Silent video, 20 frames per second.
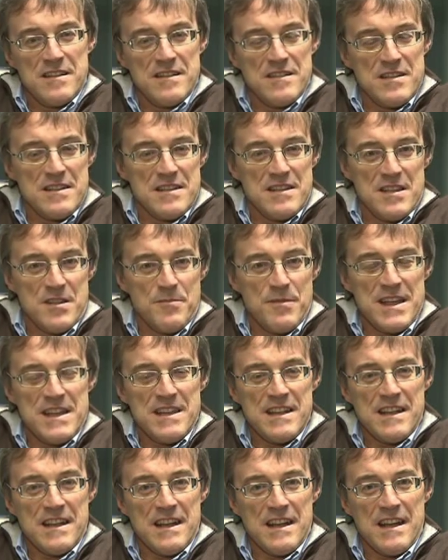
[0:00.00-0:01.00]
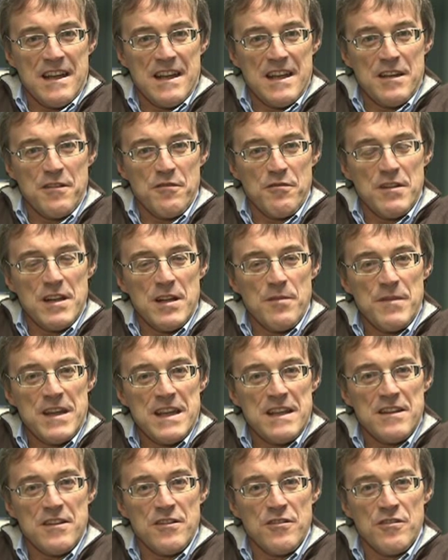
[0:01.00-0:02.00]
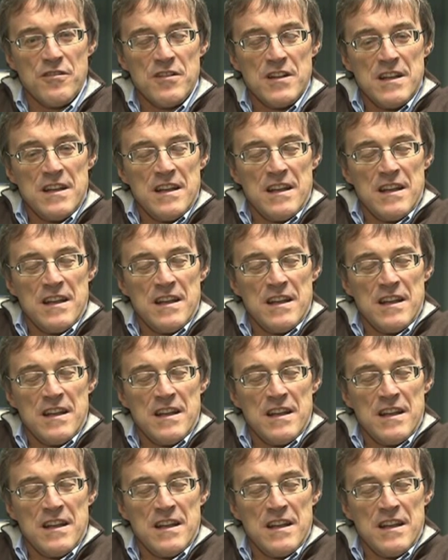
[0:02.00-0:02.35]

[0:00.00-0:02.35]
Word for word: ci si dimentica che l'inquinamento